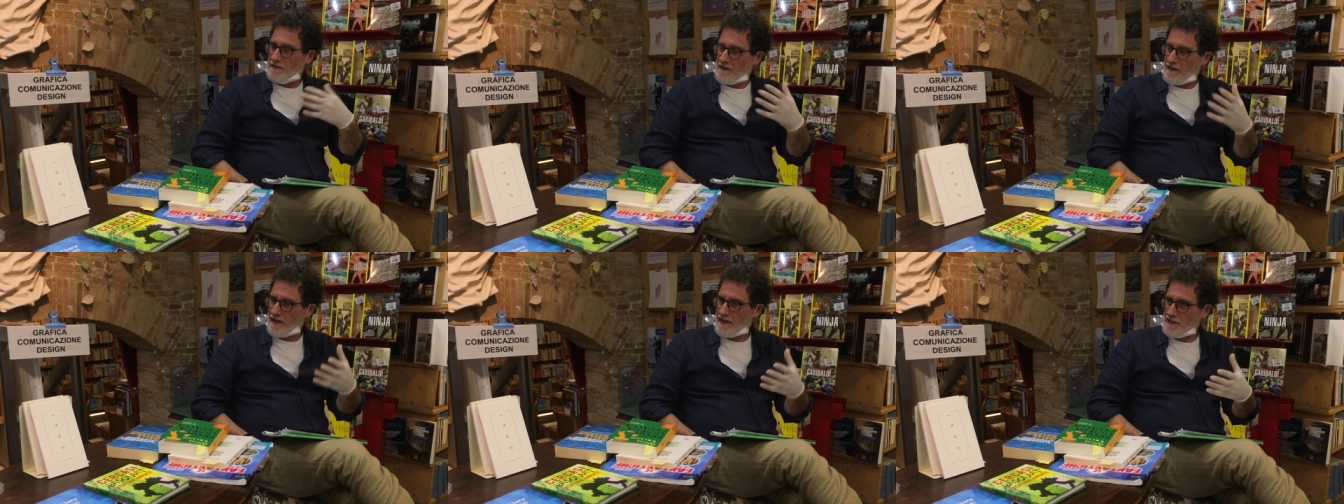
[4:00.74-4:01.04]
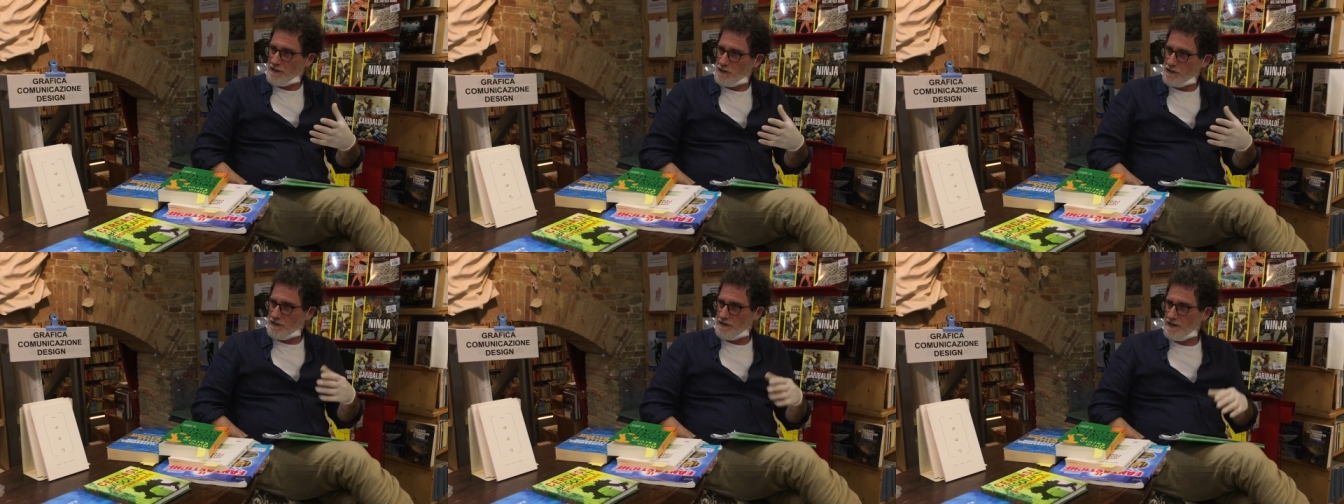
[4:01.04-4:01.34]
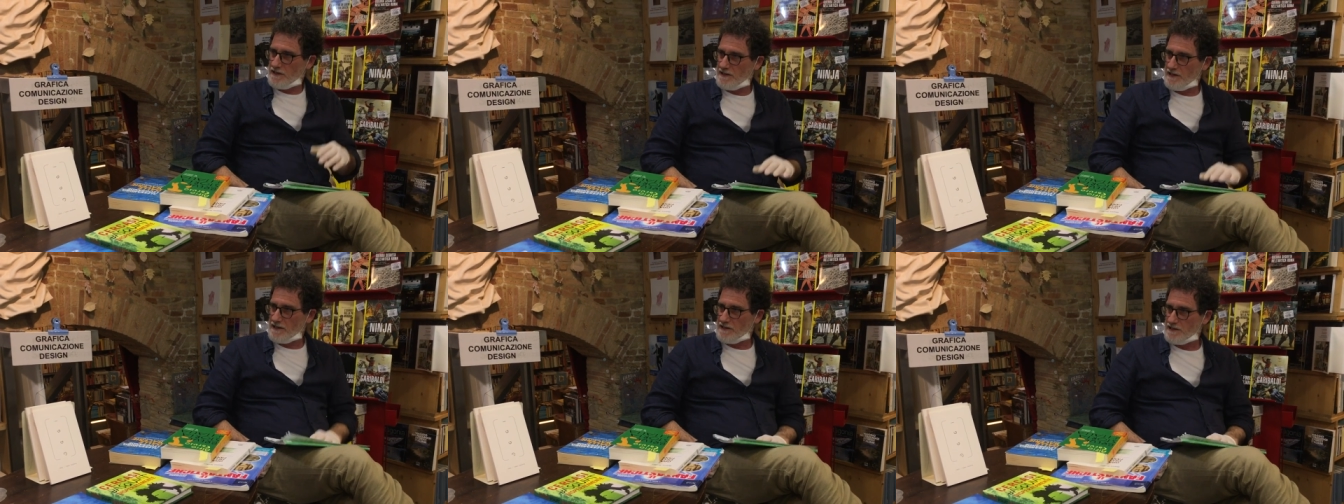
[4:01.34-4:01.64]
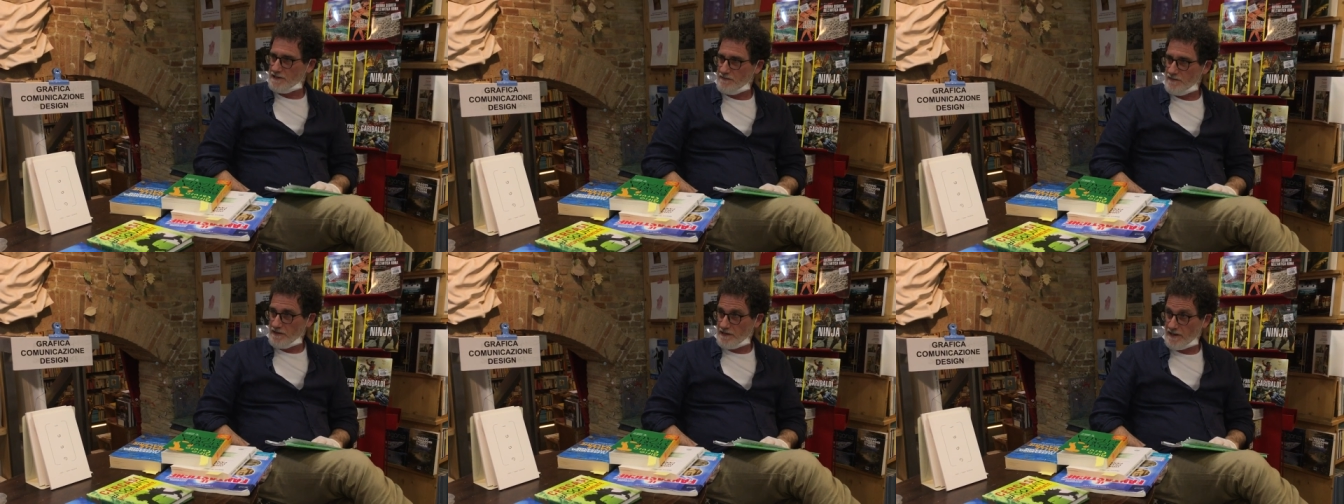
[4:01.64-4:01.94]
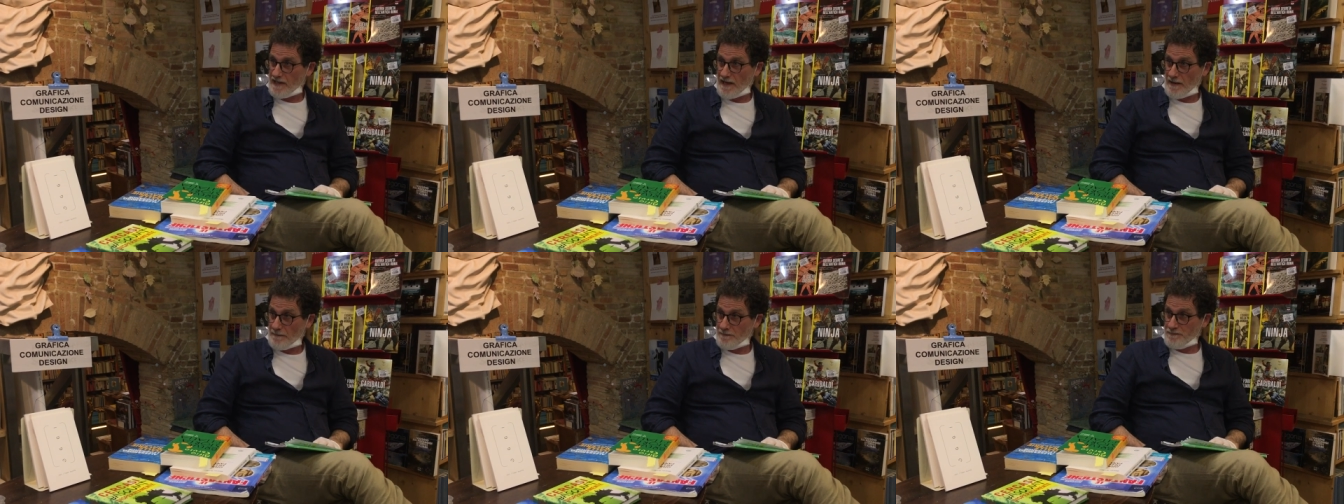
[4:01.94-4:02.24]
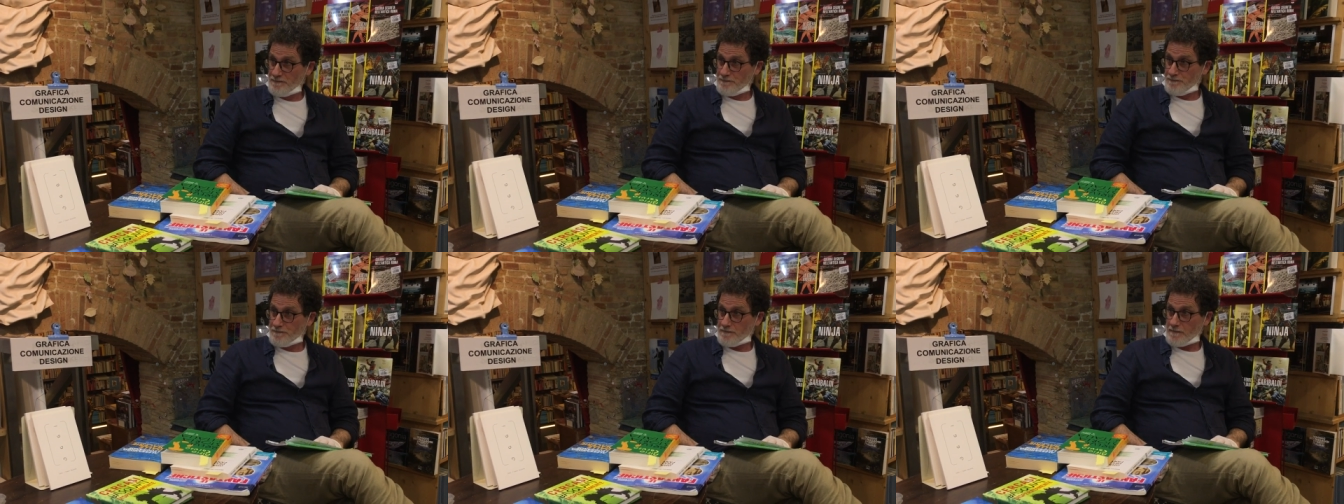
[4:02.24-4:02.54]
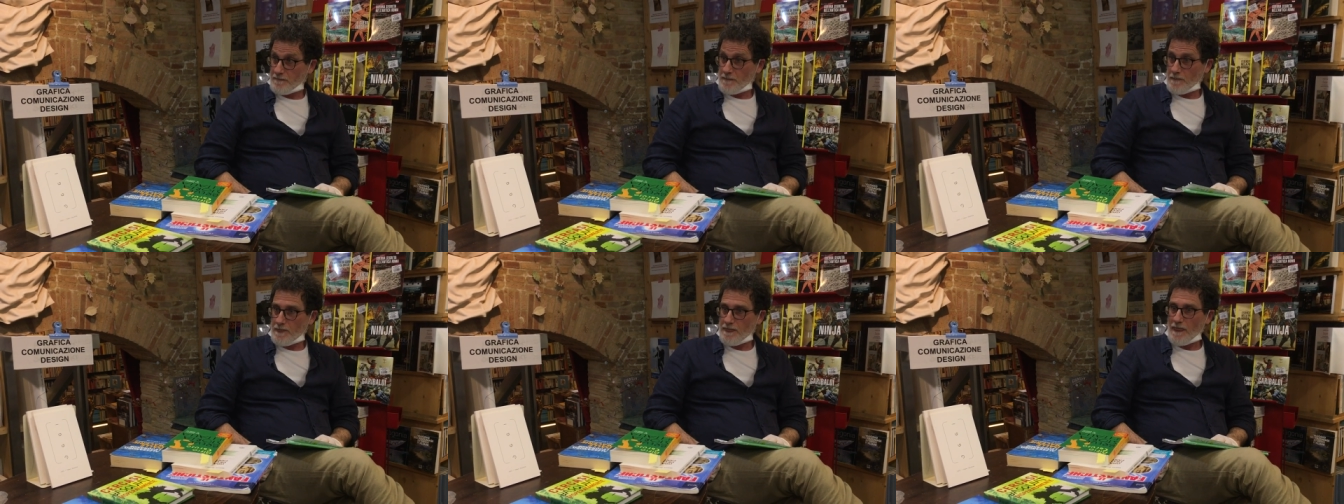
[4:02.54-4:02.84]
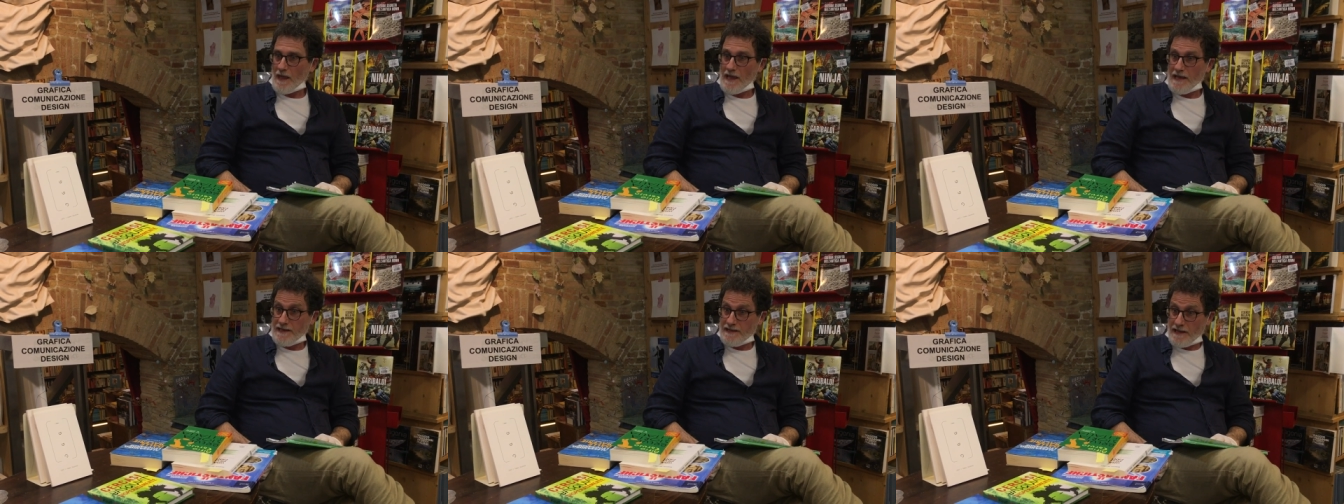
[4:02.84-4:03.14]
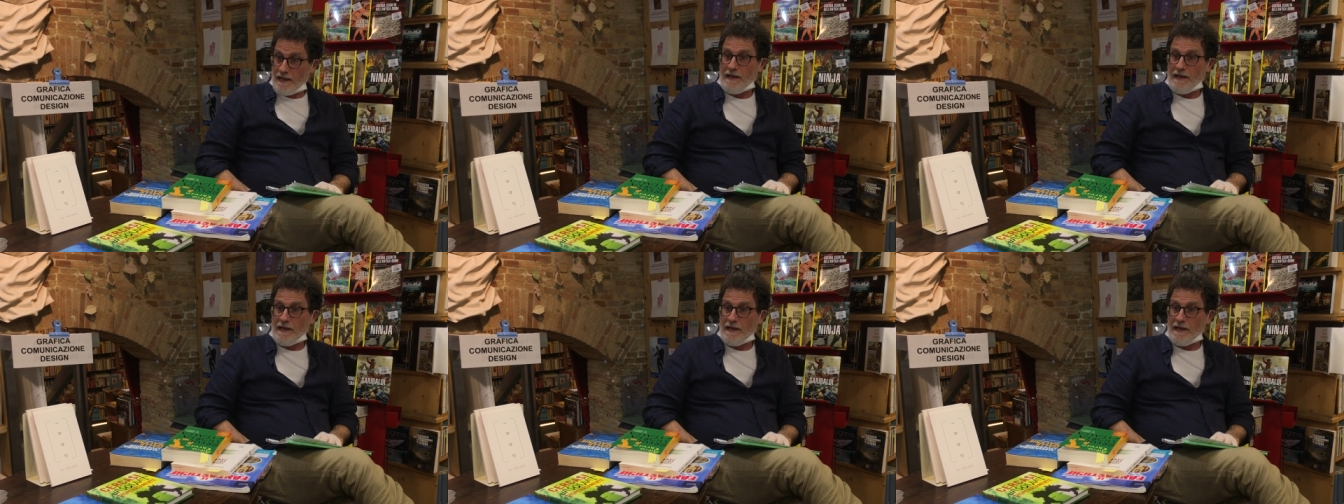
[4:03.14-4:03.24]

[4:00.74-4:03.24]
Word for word: di crescita della civiltà, e,